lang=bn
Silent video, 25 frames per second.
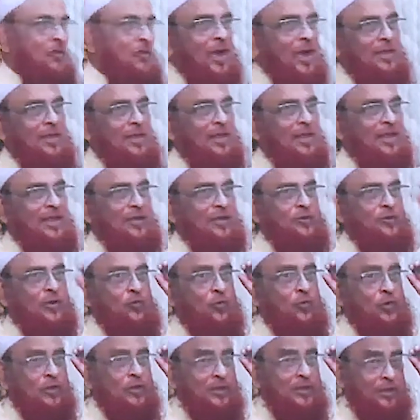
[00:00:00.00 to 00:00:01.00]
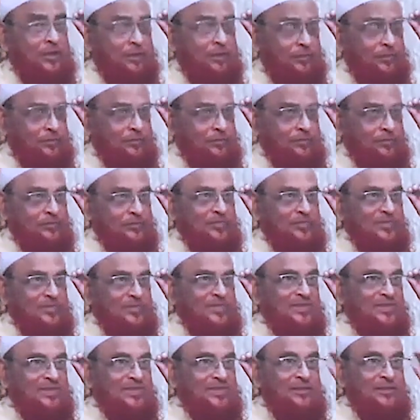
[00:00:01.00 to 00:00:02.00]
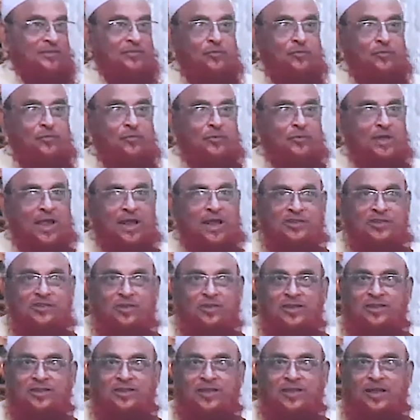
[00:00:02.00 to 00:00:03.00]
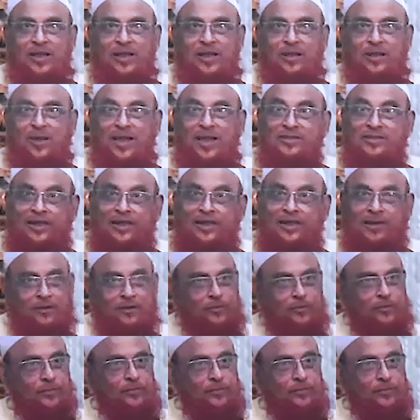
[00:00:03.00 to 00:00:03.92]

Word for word: তো আল্লাহর একজন বলি উনারে শয়তানে বাঁধছে